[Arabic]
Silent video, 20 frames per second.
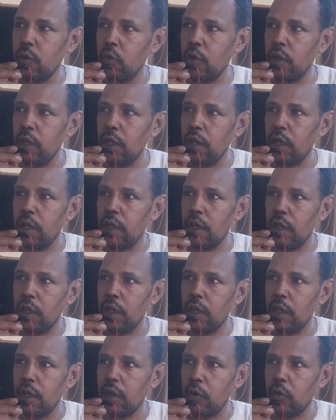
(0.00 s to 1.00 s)

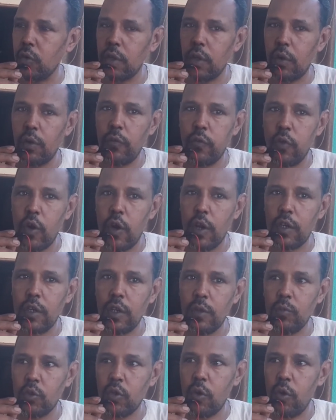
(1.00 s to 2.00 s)
والخضر والفواكه
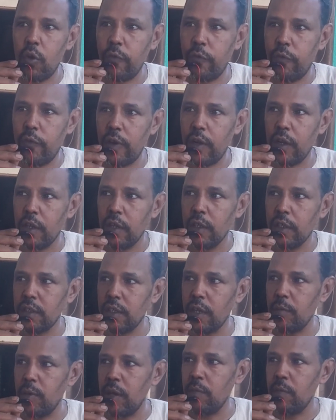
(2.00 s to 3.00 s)
المتوفرة
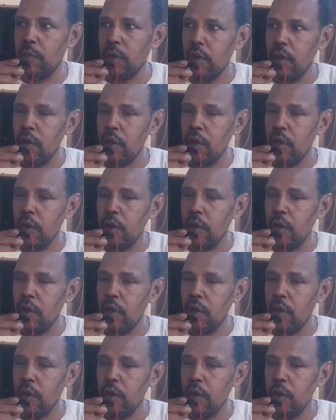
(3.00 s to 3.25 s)
تمام